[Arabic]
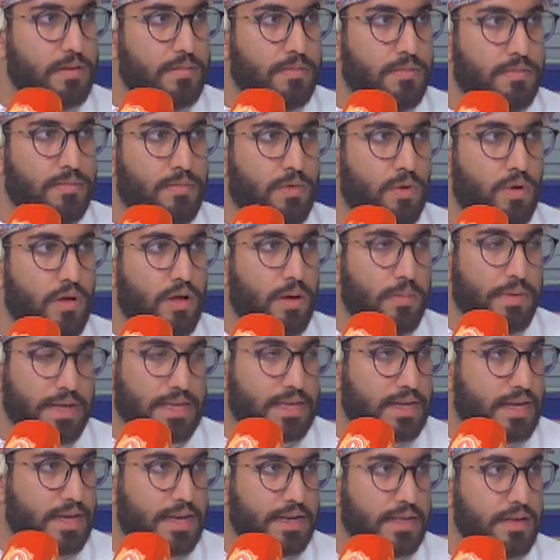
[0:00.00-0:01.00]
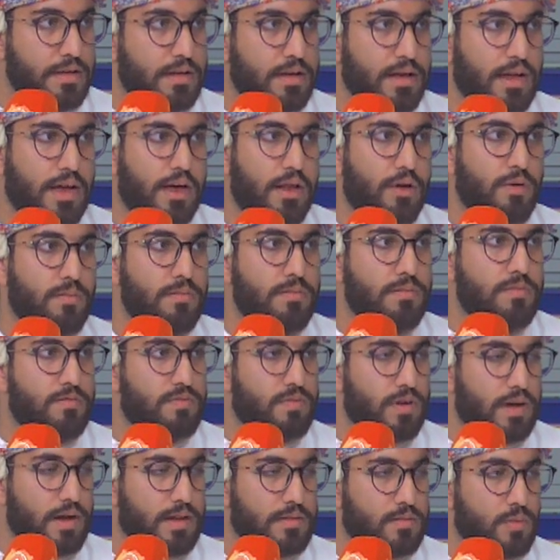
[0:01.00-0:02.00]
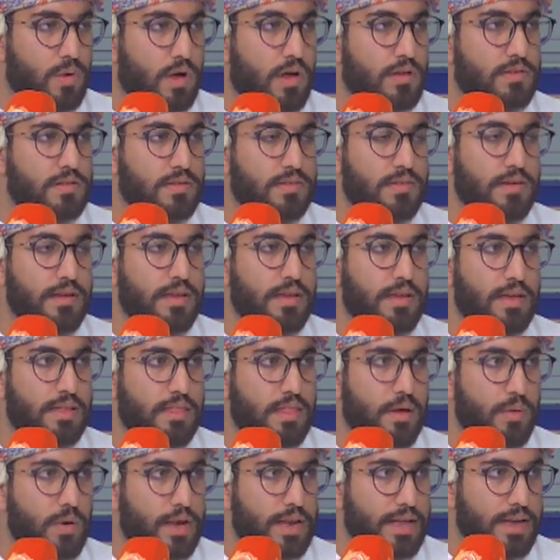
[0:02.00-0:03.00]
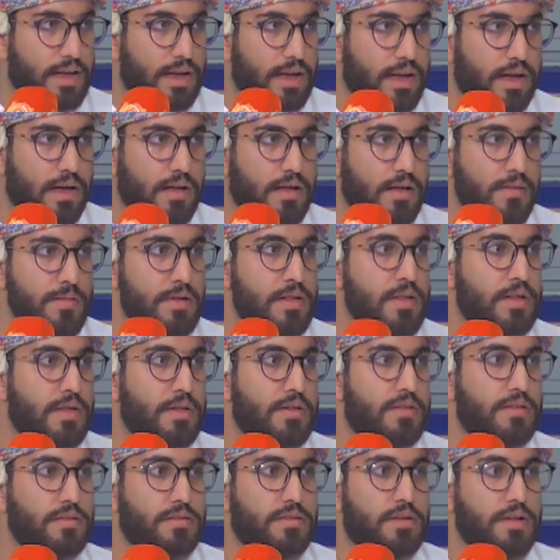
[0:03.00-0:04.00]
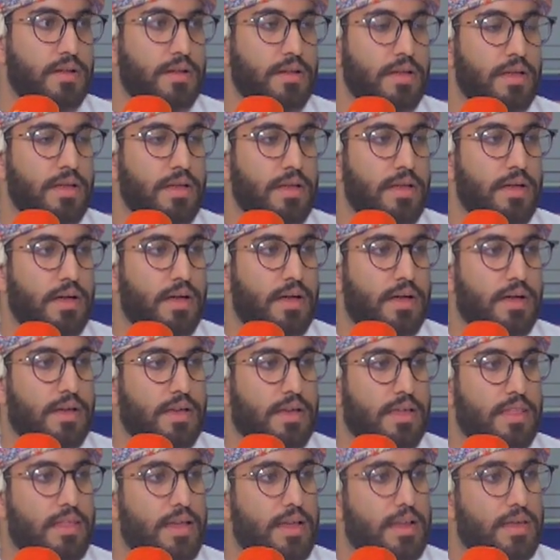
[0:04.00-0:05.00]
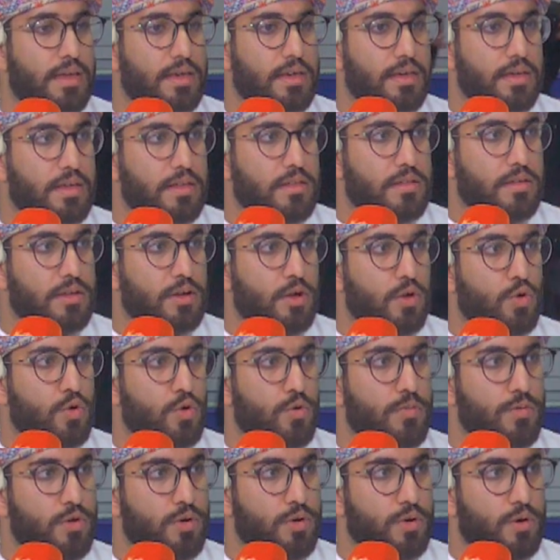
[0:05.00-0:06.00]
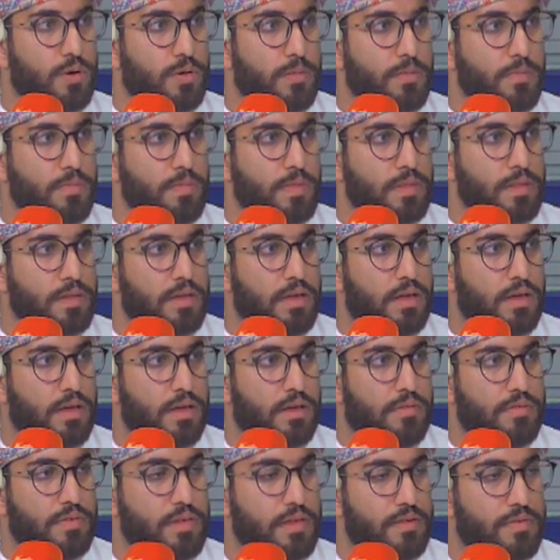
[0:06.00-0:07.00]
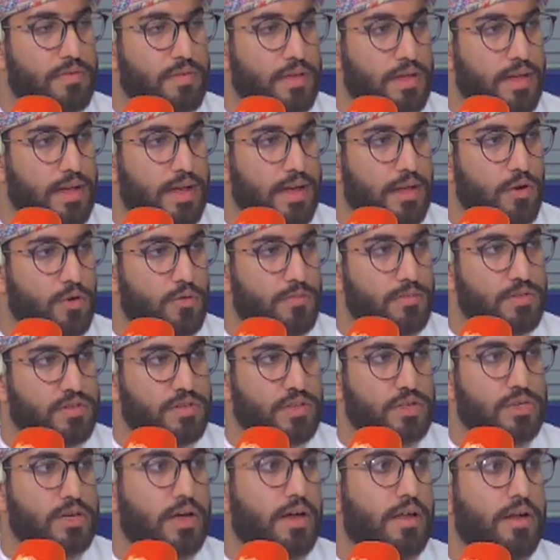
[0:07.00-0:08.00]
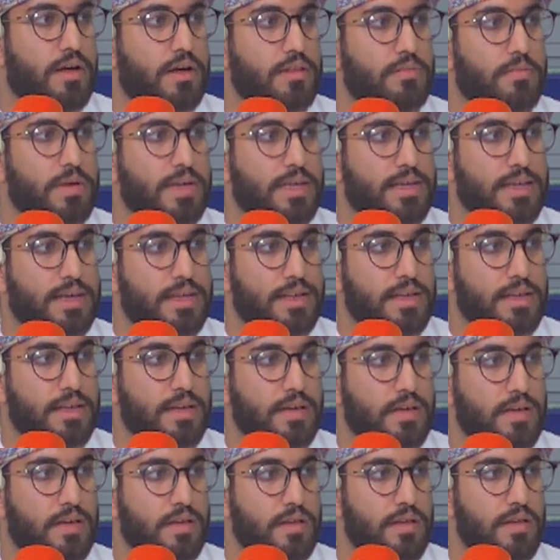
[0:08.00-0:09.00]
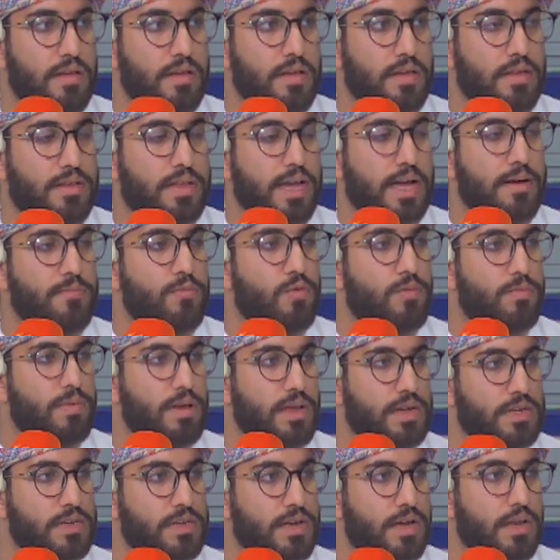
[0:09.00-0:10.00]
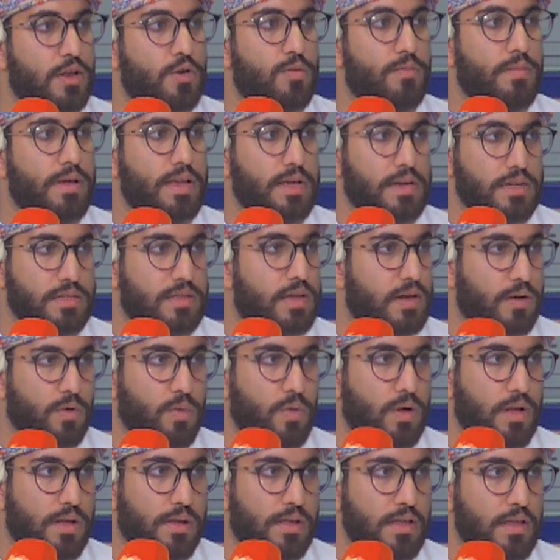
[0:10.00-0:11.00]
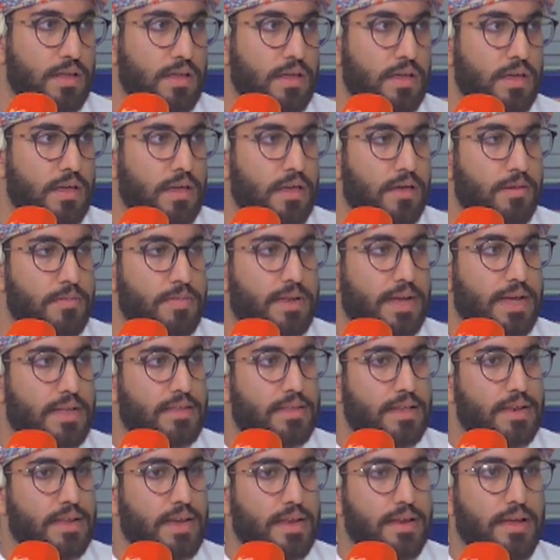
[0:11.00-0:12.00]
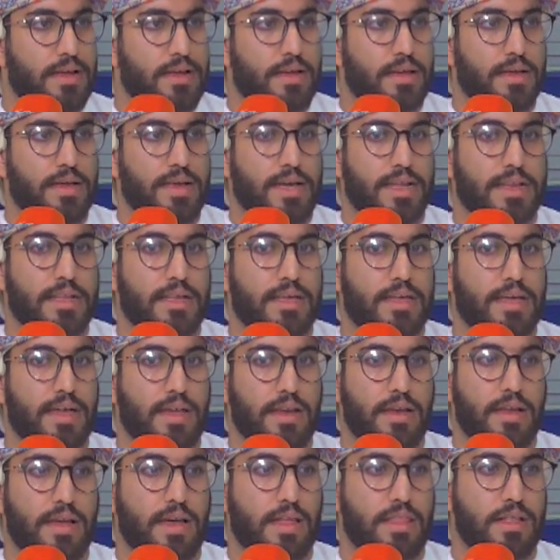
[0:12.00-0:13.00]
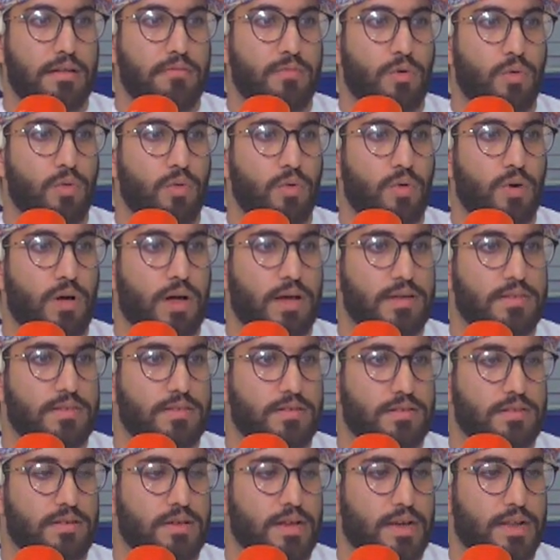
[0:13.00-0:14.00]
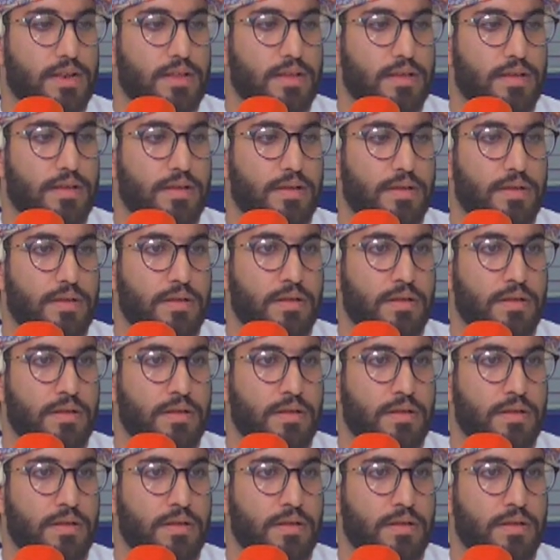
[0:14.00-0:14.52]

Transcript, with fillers: موقع مجاني حالهم فقط مخصص لذوي الإعاقة زين كذلك يتيح لهم انه في في حالهم استشارات مجانيه يدعمهم بالاشياء اللي هم يحتاجوها نعم. بدايه نحن احنا يعني كان هذا الموضوع يعني